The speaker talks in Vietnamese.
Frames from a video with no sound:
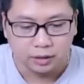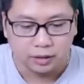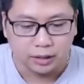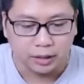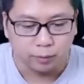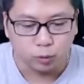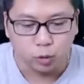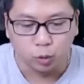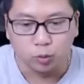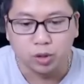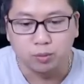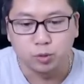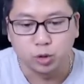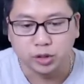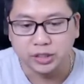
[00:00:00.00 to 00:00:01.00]
Tiếp tục là
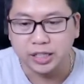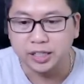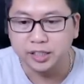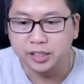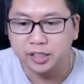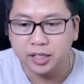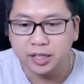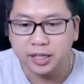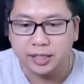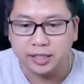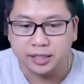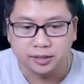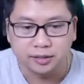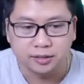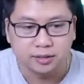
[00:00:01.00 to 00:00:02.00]
một trận nữa đây.
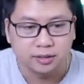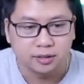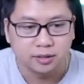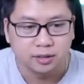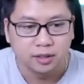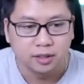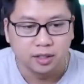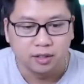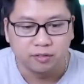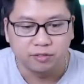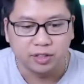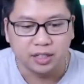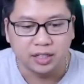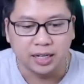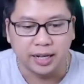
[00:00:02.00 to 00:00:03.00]

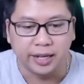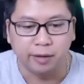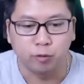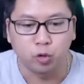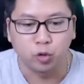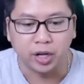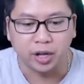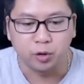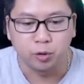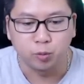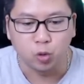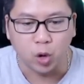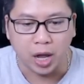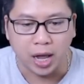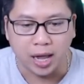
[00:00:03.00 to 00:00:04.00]
Vẫn là em của ngày hôm
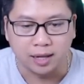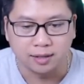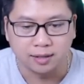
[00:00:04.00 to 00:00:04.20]
qua.